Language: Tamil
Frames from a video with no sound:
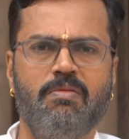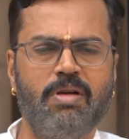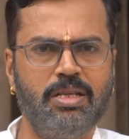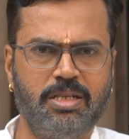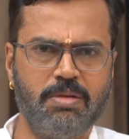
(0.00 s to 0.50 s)

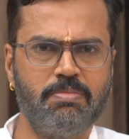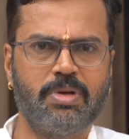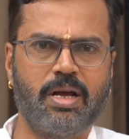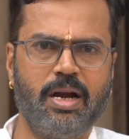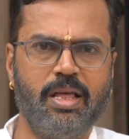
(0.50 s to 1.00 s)
வெளிச்சம்
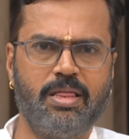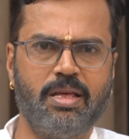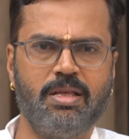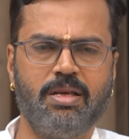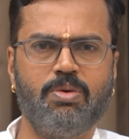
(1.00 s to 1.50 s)

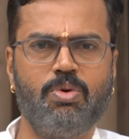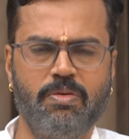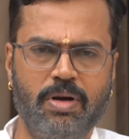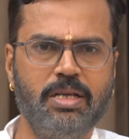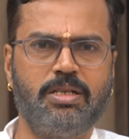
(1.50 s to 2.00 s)
கிடைத்தது ஒரு
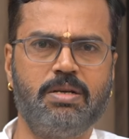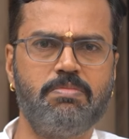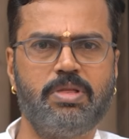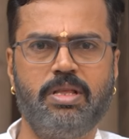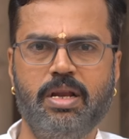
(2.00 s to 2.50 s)

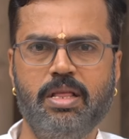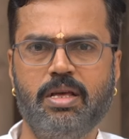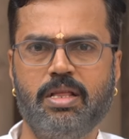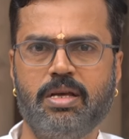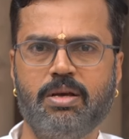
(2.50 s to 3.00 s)
வெளிச்சம்
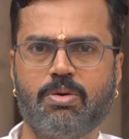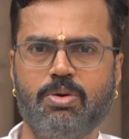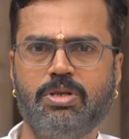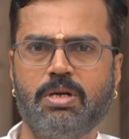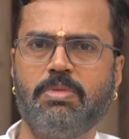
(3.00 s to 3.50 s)
தெரிந்தது
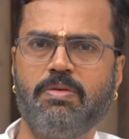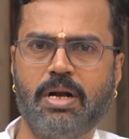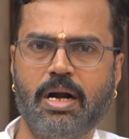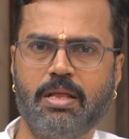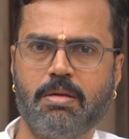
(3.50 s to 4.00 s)
கொஞ்சம்
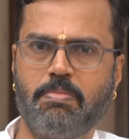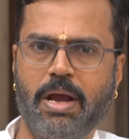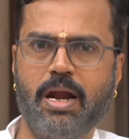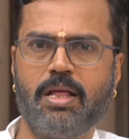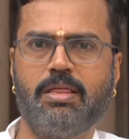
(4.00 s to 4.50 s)
இவர்களது
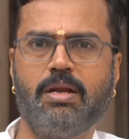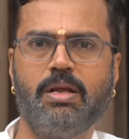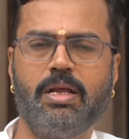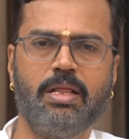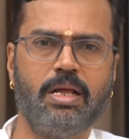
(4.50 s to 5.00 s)
பயணத்தில்
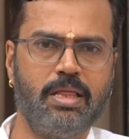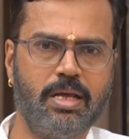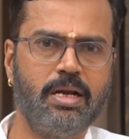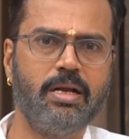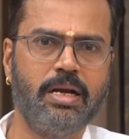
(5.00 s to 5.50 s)
இருந்த அந்த
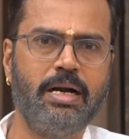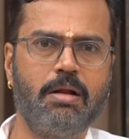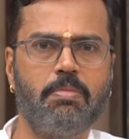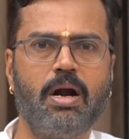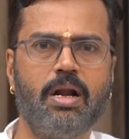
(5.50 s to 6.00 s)

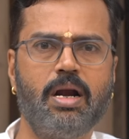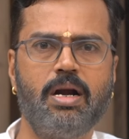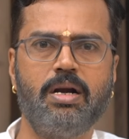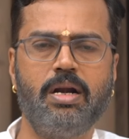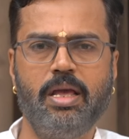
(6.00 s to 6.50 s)

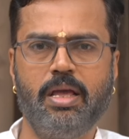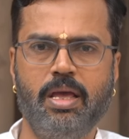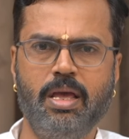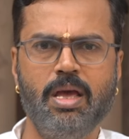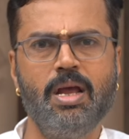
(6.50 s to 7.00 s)
இடர்பாடுகள் நீங்கி